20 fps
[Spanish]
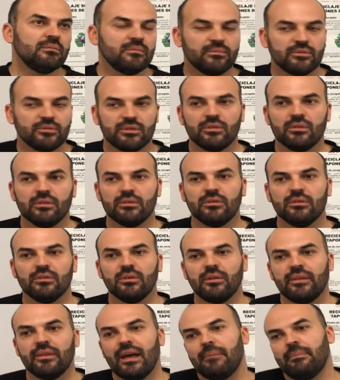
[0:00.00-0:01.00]
pues
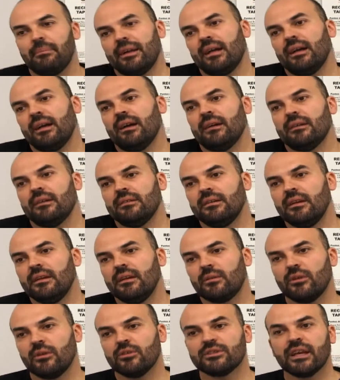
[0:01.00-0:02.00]
no, da para...
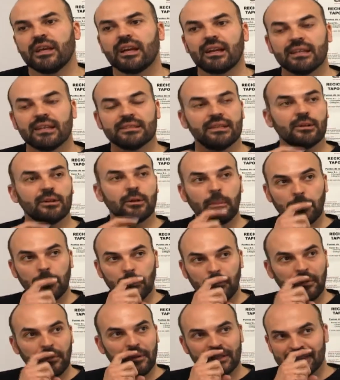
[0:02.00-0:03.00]
Cuando está en clase no,
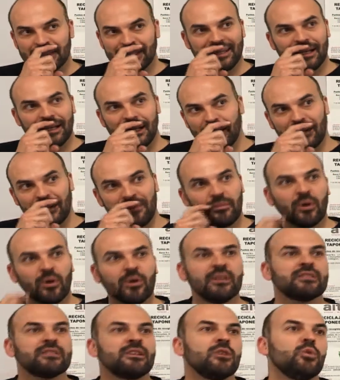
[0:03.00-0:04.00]
puede seguir el
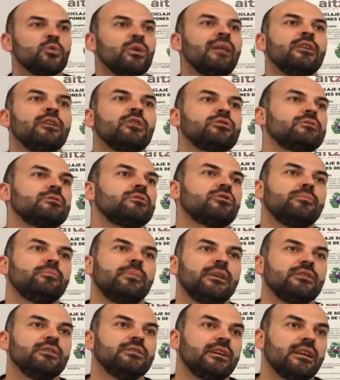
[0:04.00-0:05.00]
ritmo de escritura de los otros
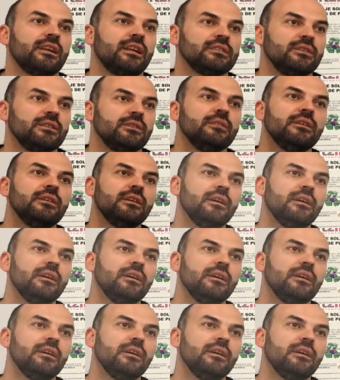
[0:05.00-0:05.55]
compañeros de clase. ¿no?